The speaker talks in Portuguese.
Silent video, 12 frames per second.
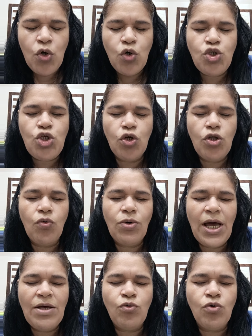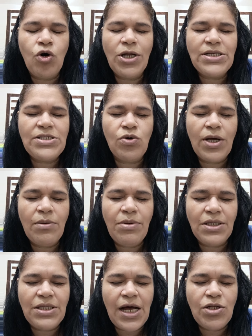O Senhor não quer, um coração
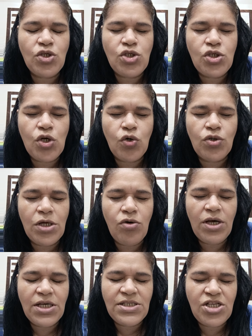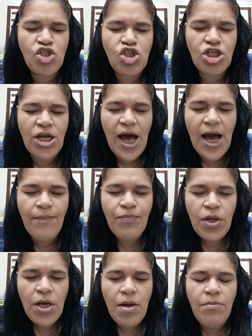quebrantado o Senhor não resistirá.